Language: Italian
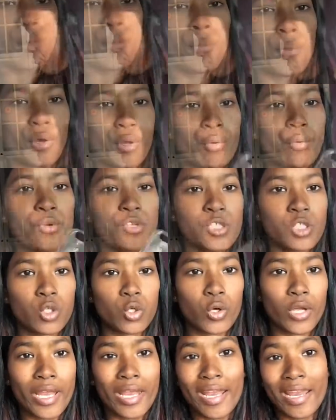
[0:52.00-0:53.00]
Poi
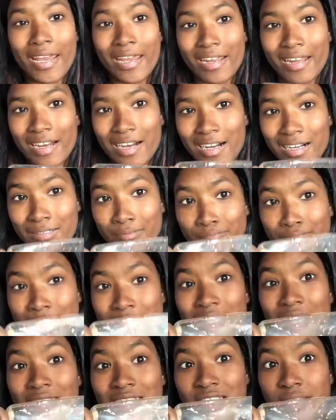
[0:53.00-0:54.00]
questo era
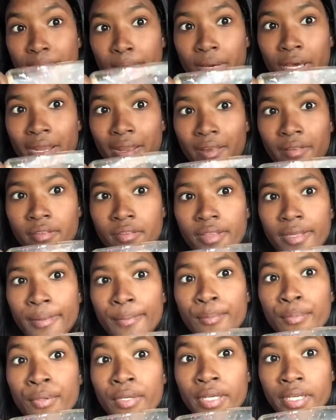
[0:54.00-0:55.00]
trasparente
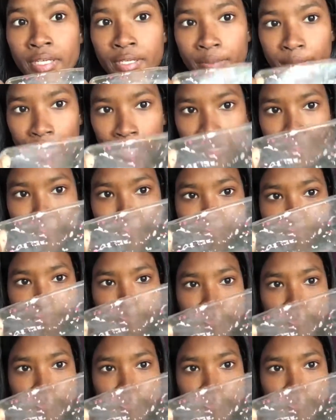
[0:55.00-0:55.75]
prima,